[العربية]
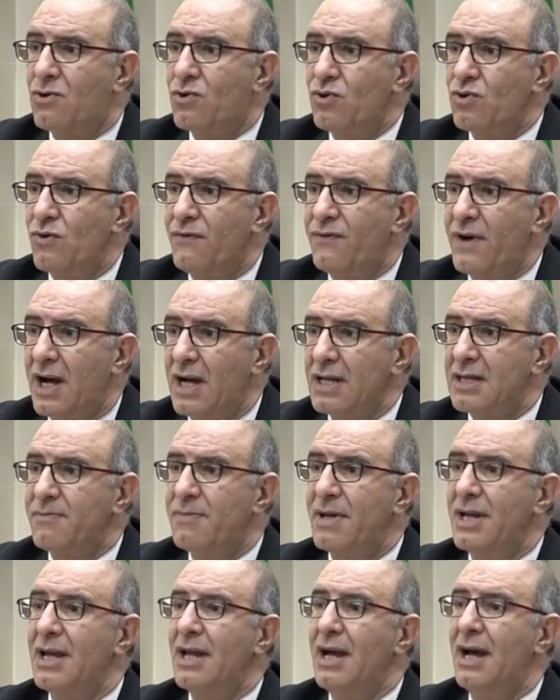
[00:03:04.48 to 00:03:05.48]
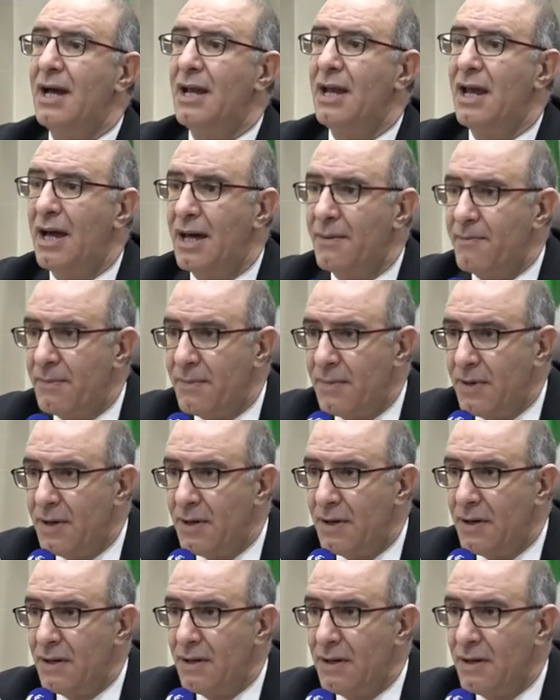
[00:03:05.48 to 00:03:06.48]
يكون فقط بالإعلام
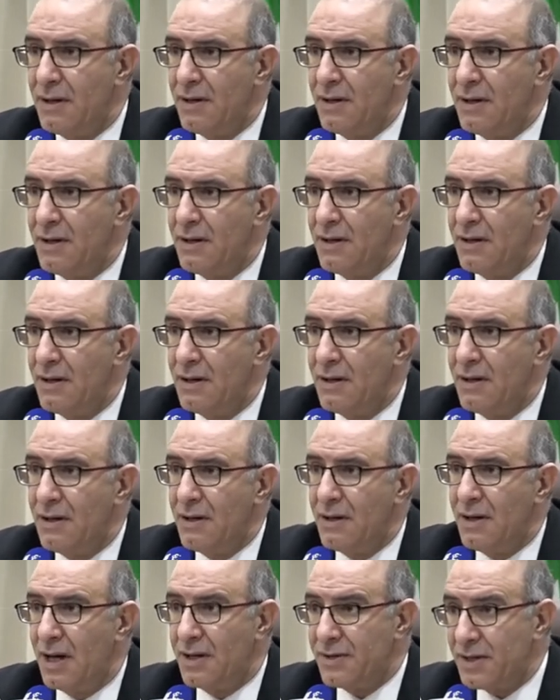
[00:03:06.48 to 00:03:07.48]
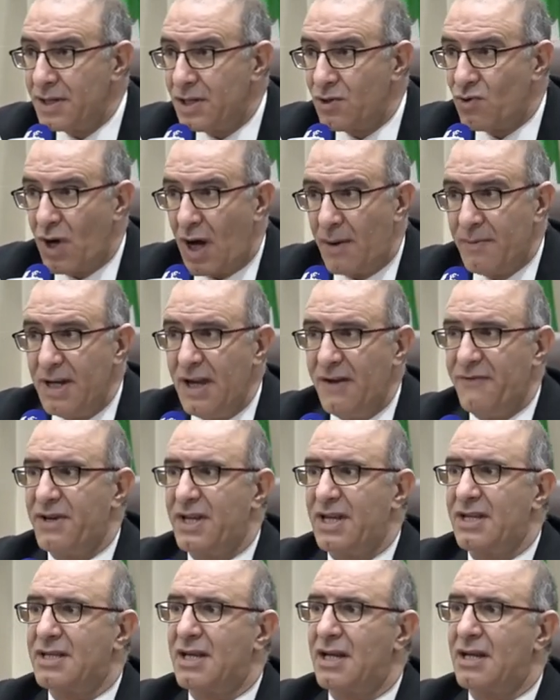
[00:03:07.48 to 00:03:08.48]
هذه نديروها مليح في
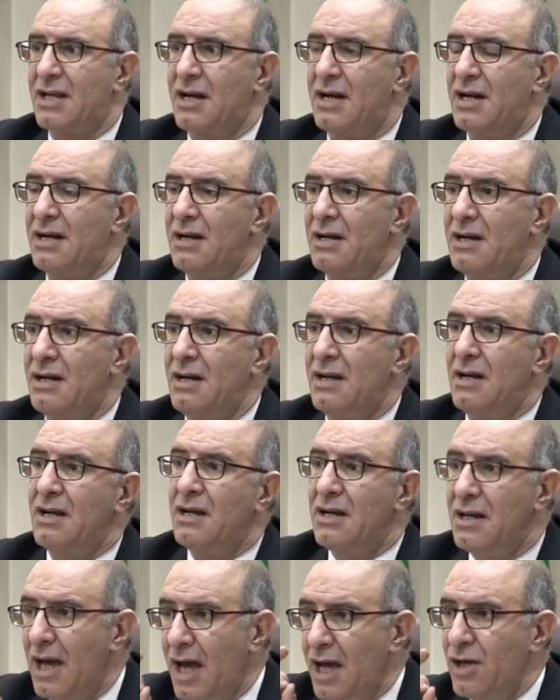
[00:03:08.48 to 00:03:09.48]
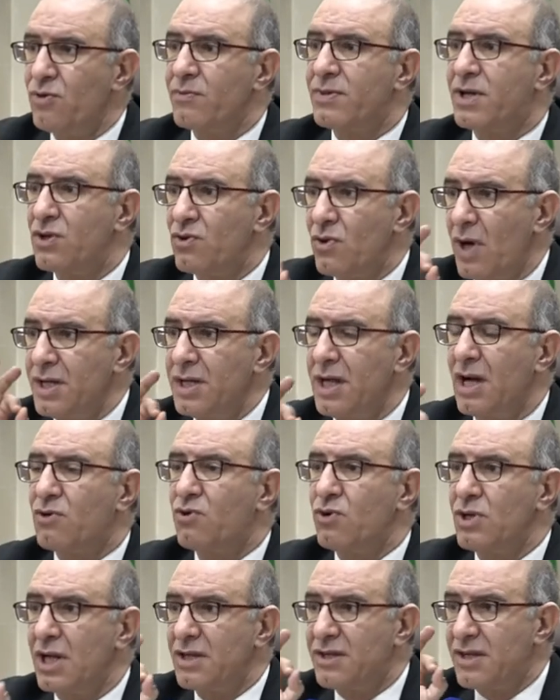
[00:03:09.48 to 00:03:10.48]
رسالة لا يمكن أن
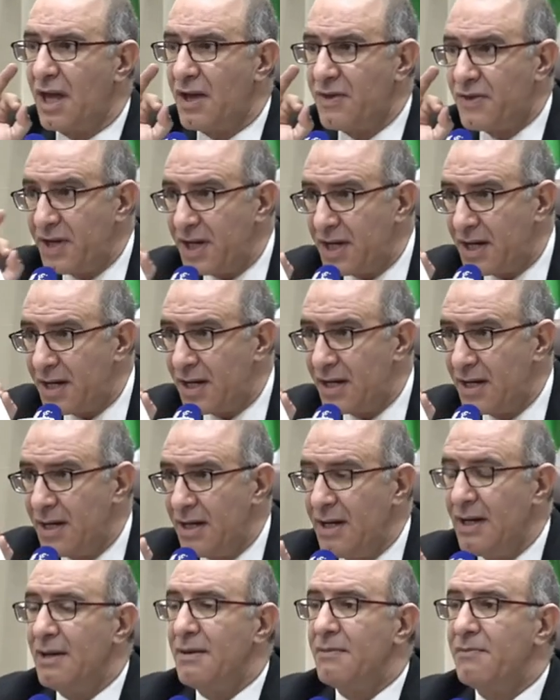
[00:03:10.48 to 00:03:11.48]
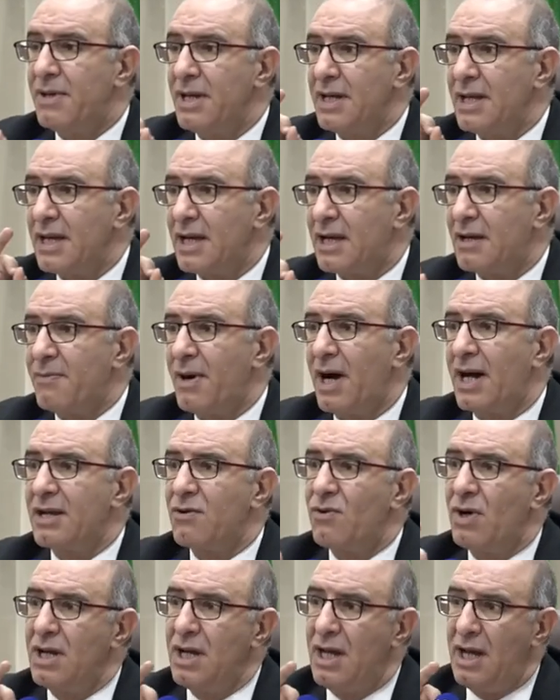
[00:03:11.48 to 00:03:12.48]
يكون التأثير بالإخبار
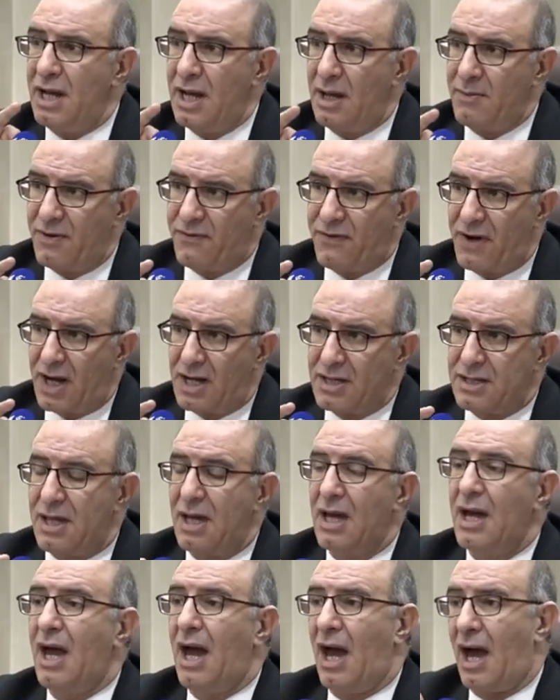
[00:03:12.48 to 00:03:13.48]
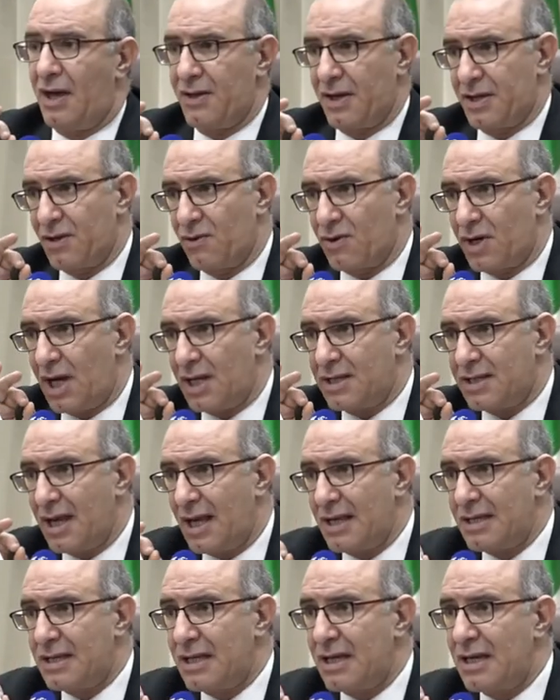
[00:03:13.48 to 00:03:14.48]
والإعلام فقط هذا دور
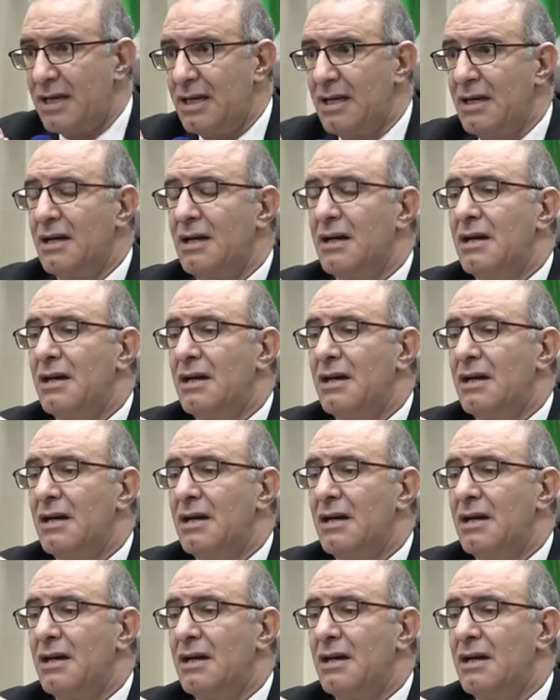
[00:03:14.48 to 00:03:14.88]
أساسي